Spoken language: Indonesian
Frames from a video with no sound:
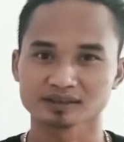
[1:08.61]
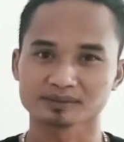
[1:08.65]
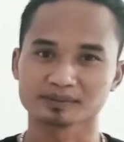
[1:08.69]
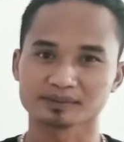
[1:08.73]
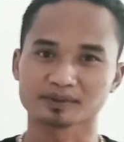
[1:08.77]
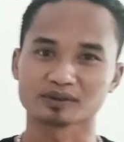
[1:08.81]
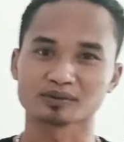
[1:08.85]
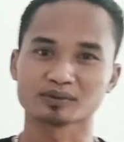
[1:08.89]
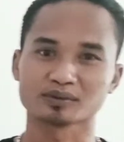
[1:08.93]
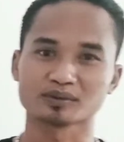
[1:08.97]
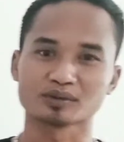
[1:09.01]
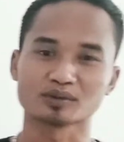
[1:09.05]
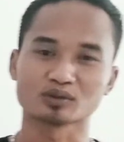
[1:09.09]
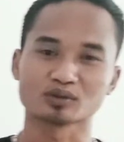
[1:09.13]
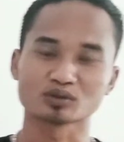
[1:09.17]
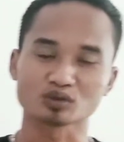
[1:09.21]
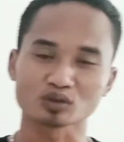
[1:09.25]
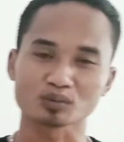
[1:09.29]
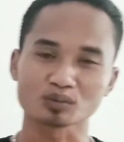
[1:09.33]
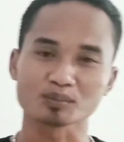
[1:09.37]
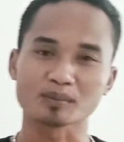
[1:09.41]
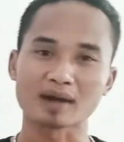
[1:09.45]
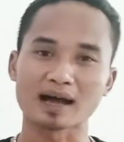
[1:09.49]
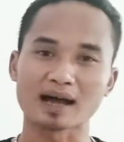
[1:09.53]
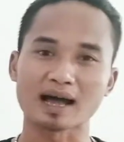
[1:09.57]
gitu
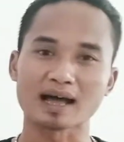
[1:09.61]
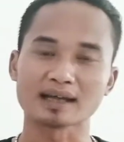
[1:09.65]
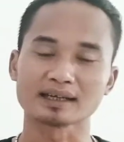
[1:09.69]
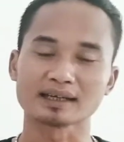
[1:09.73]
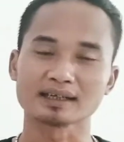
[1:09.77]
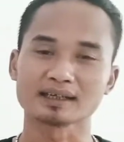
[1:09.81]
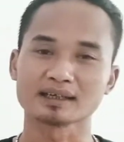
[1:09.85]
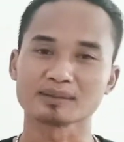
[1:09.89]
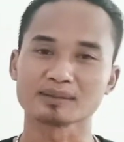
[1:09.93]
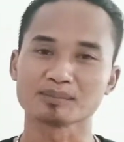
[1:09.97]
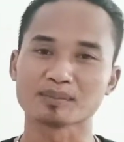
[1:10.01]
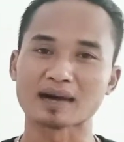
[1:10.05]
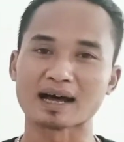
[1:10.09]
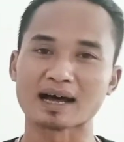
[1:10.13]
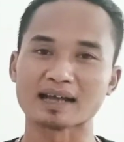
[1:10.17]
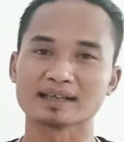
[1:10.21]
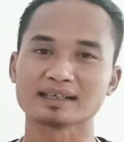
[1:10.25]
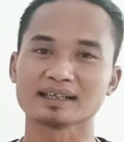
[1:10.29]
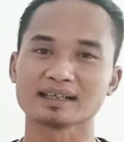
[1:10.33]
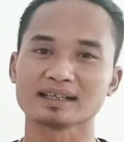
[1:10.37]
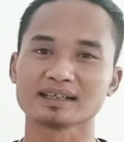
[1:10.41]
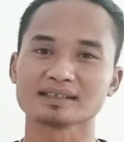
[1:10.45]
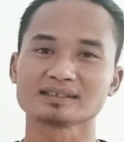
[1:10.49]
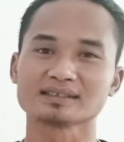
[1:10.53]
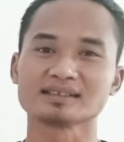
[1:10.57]
untuk bahan
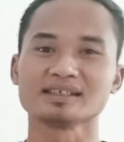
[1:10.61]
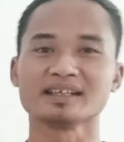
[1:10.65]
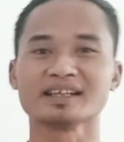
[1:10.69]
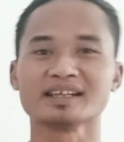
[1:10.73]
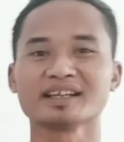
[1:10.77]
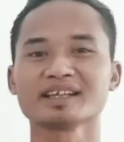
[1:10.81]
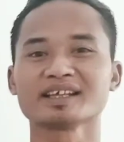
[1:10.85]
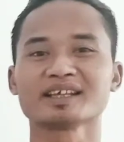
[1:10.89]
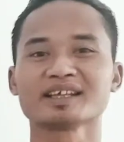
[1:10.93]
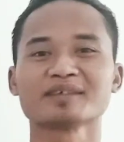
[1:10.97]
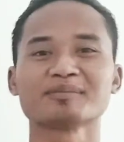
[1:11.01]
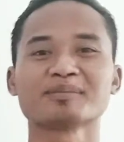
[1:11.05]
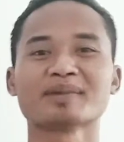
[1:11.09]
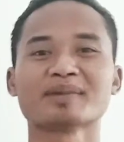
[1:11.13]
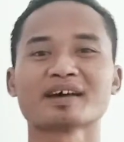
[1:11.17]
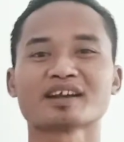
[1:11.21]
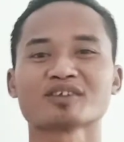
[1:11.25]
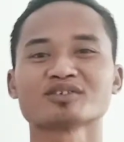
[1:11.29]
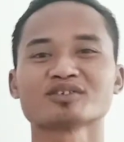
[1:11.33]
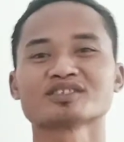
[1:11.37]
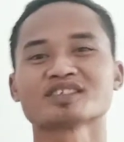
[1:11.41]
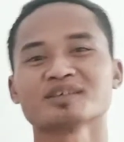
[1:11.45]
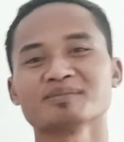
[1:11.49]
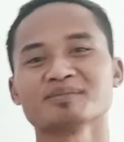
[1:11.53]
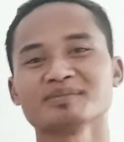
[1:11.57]
bahannya ini sendiri
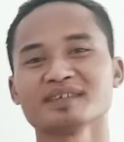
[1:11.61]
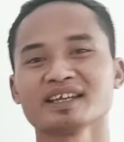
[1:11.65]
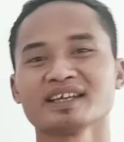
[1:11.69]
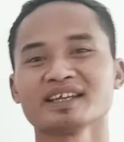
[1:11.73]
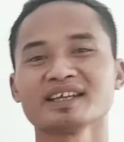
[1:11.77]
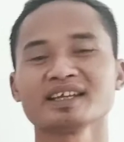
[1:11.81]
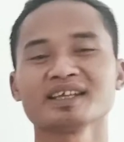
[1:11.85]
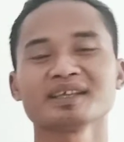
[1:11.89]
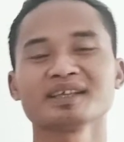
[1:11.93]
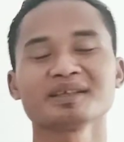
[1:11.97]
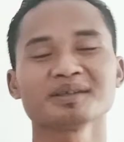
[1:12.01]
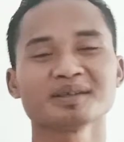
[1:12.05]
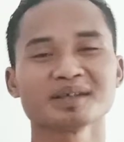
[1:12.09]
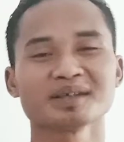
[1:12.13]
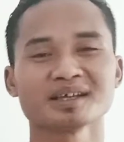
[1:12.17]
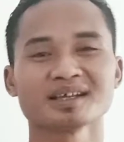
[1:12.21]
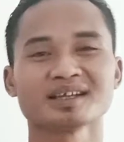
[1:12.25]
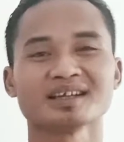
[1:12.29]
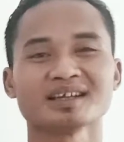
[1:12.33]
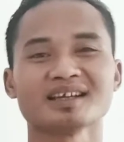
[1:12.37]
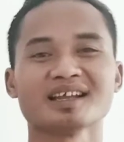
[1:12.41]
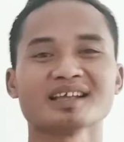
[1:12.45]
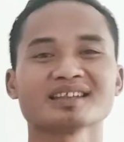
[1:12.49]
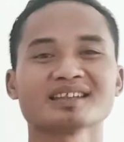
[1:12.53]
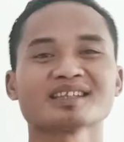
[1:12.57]
Gipairus Kim Jenny
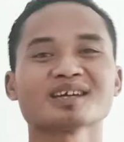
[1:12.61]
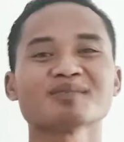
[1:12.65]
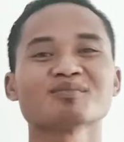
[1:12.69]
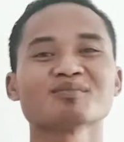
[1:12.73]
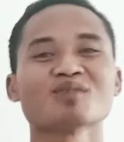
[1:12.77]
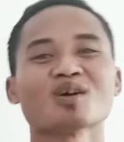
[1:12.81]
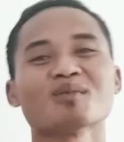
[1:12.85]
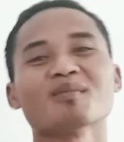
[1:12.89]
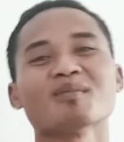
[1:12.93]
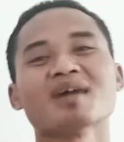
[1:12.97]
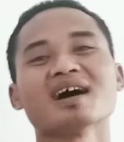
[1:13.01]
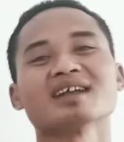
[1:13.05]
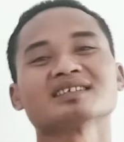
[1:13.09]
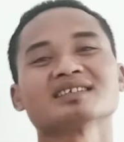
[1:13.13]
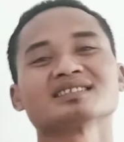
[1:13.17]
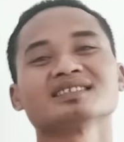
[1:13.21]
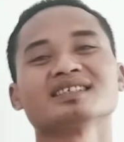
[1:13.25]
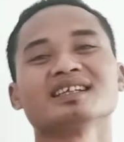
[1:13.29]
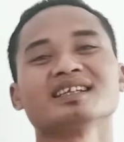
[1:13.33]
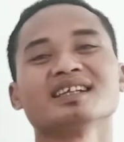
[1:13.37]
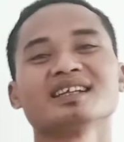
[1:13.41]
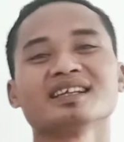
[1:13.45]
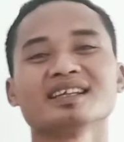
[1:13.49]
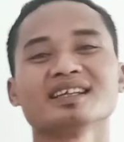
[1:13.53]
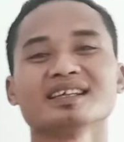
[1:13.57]
datang bawa bahan
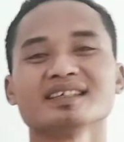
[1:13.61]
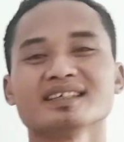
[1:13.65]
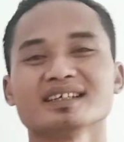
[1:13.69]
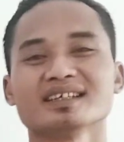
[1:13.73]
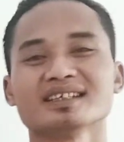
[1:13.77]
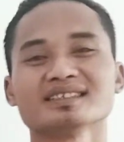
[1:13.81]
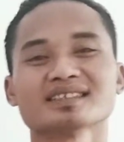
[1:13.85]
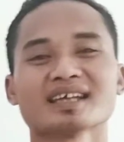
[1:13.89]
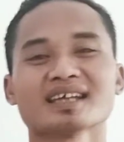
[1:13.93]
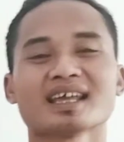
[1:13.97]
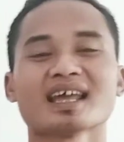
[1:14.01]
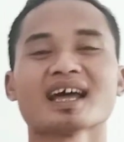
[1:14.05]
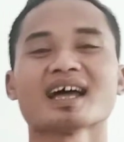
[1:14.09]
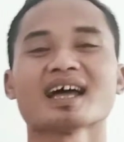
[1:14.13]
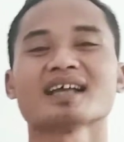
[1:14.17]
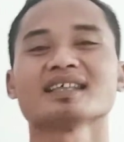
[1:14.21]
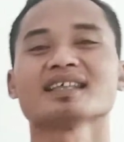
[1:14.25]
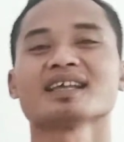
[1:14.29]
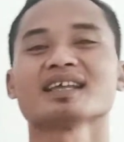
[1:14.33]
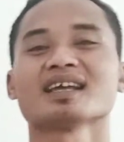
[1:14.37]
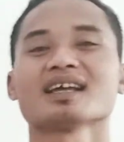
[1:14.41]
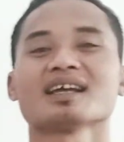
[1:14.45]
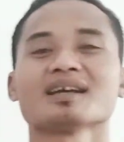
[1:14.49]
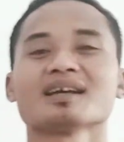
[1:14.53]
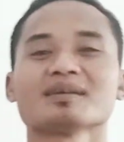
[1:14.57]
sendiri jadi saya
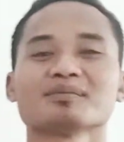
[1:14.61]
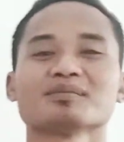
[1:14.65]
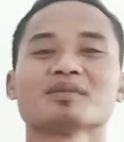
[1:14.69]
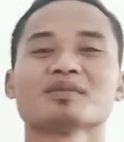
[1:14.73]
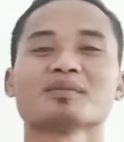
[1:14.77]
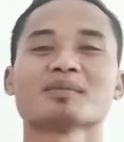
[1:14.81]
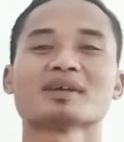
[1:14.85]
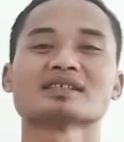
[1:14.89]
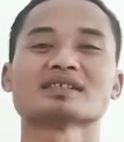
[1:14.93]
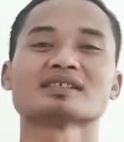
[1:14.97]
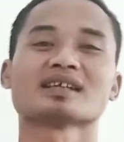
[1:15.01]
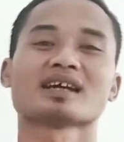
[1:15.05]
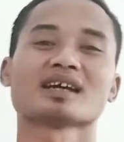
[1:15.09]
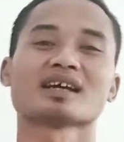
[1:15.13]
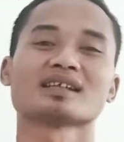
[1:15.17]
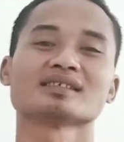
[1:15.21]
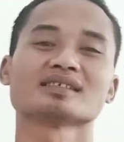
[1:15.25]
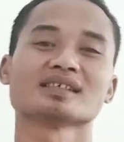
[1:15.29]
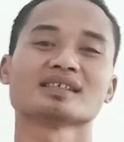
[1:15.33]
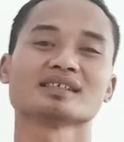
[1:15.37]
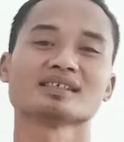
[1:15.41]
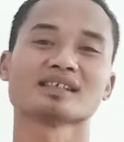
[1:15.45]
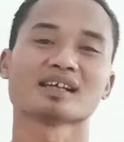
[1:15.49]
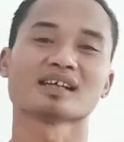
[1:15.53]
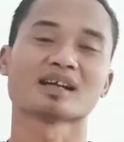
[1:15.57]
hanya memasangkan
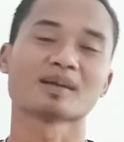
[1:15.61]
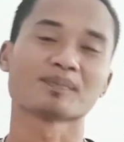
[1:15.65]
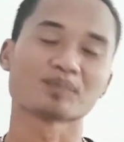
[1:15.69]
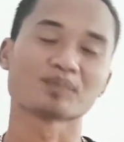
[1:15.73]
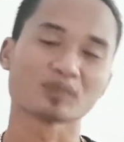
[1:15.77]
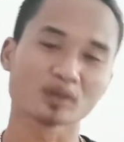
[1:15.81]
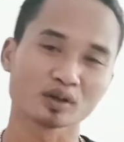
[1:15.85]
saja